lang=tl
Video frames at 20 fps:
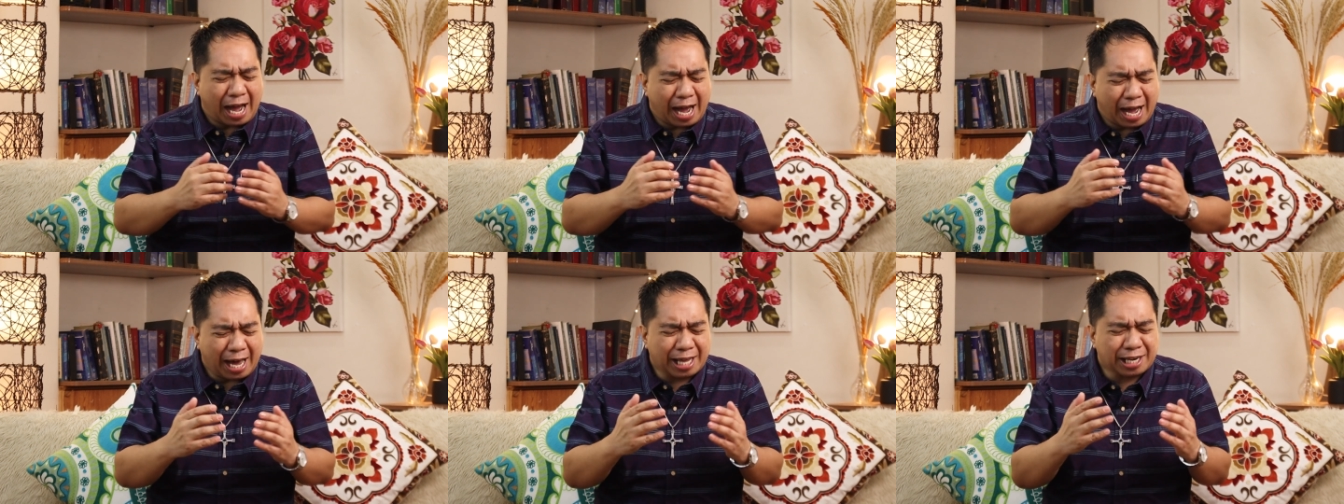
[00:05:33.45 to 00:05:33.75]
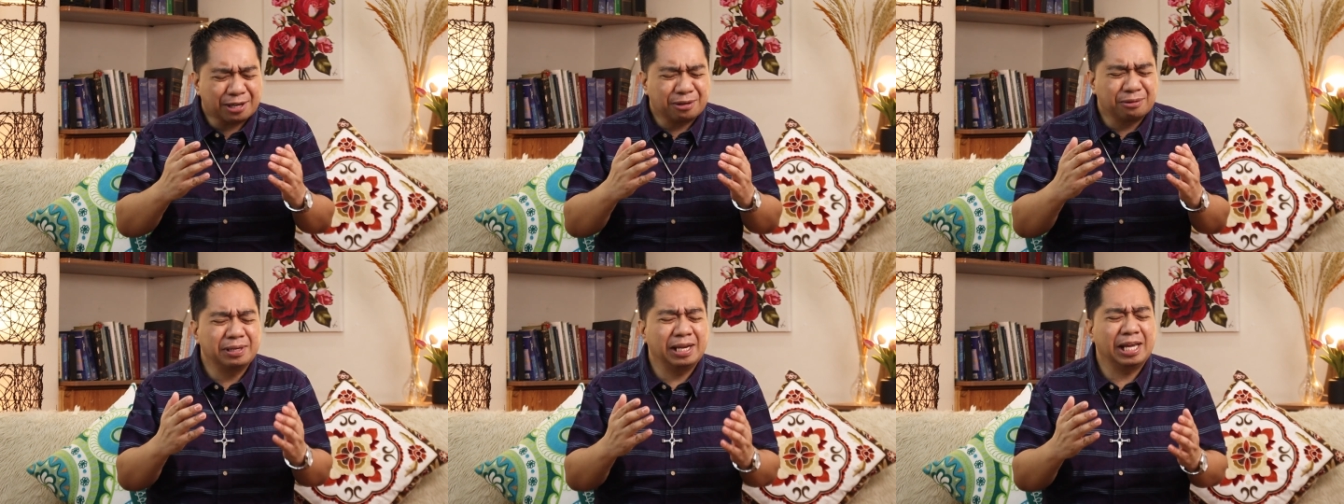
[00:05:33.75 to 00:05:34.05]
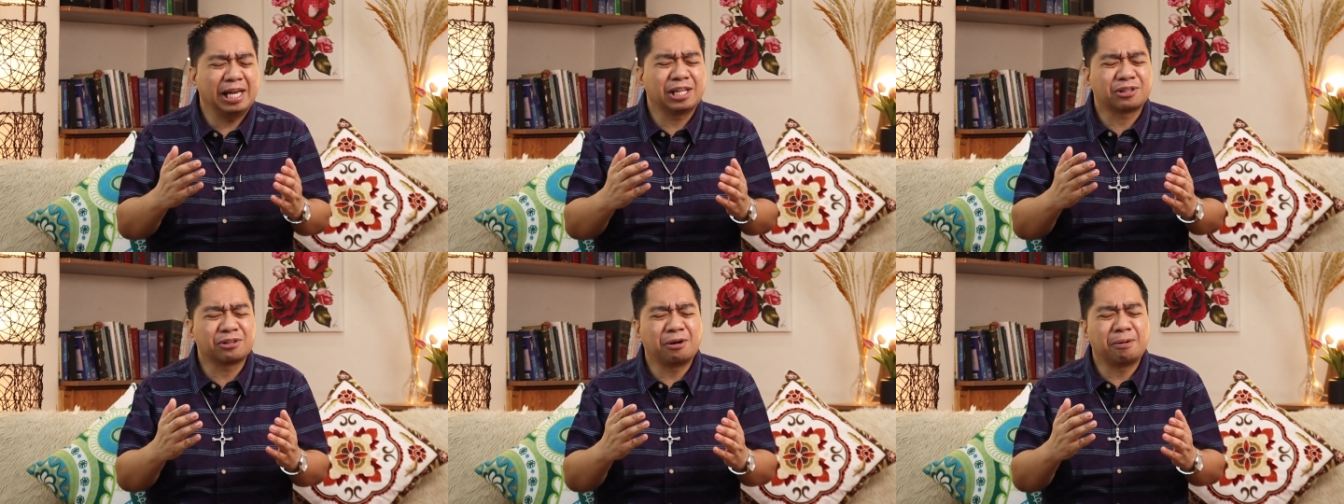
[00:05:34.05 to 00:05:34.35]
araw
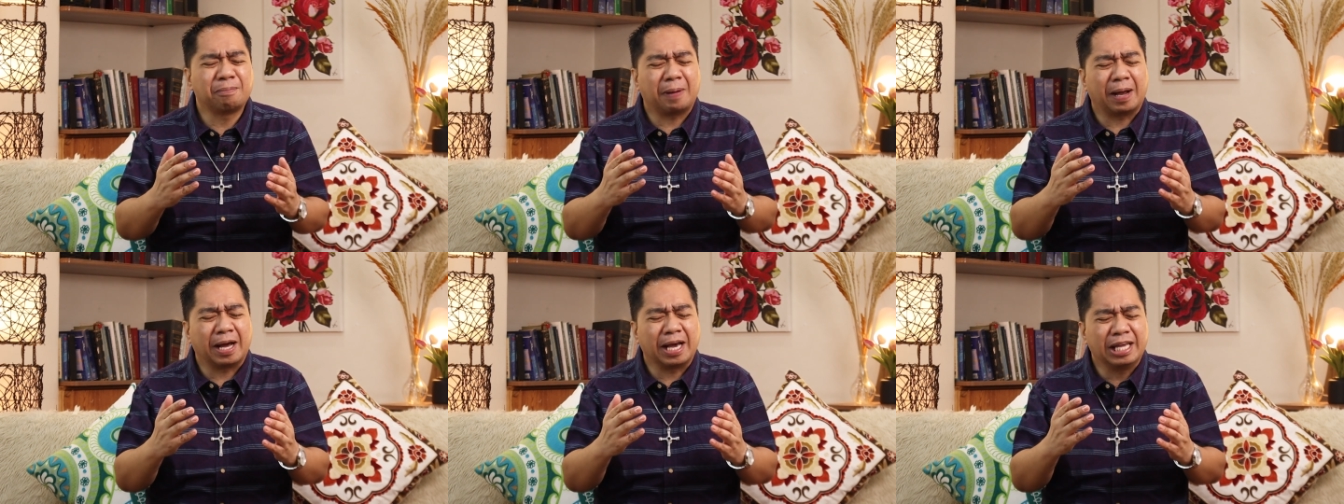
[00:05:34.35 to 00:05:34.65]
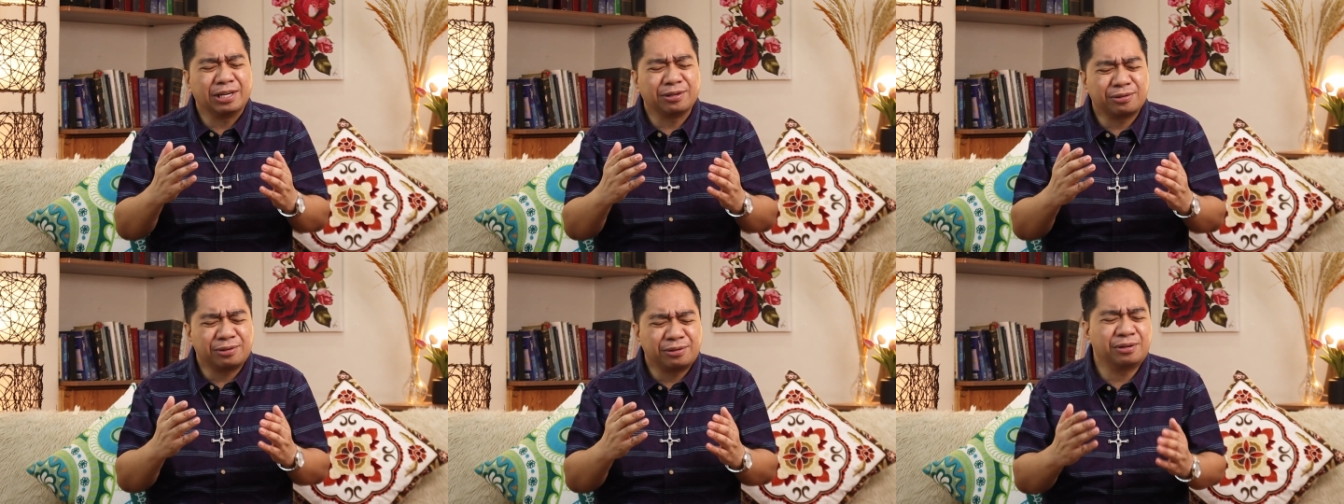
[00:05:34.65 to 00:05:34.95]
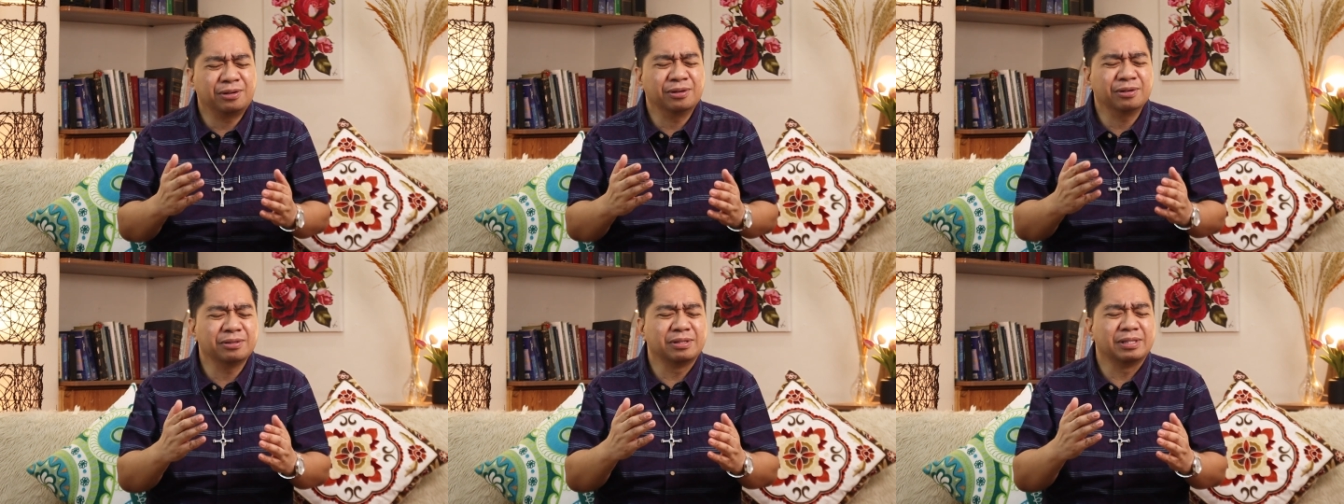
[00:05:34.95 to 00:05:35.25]
na ito,
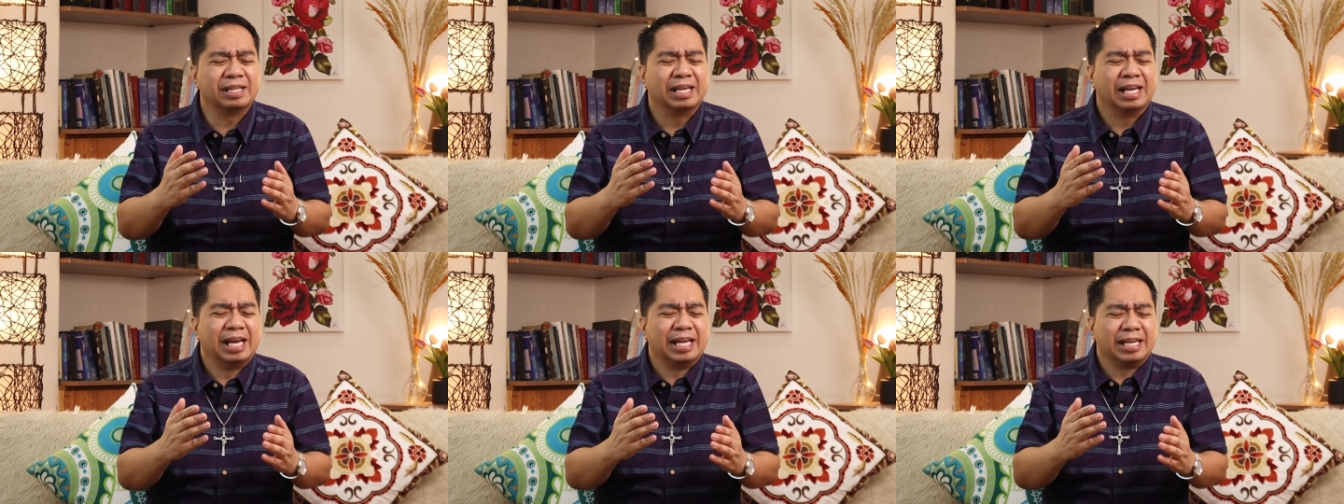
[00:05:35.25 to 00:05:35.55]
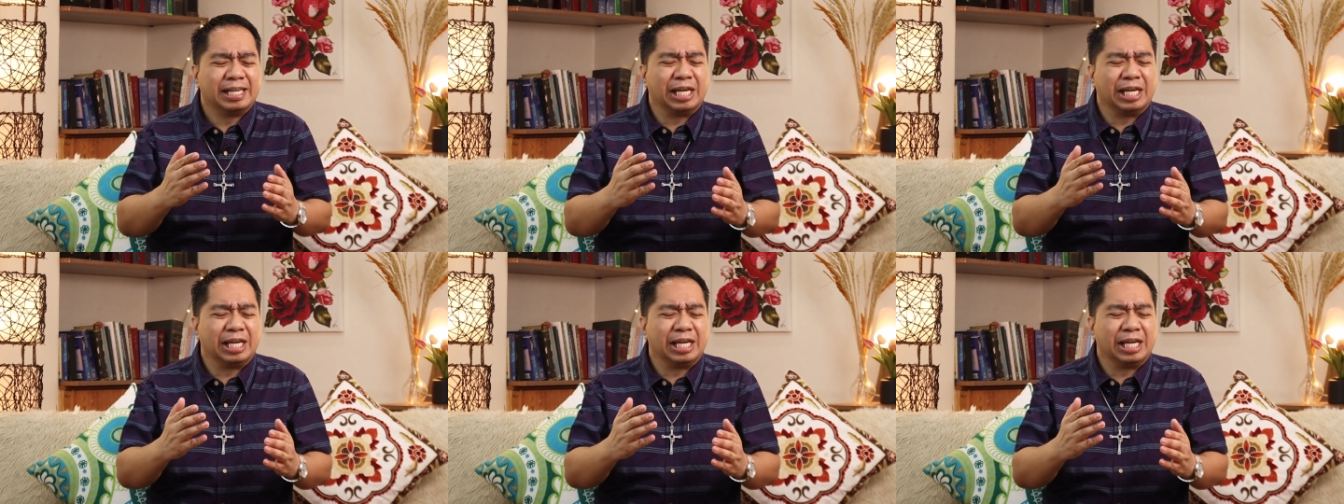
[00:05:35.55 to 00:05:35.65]
Panginoon,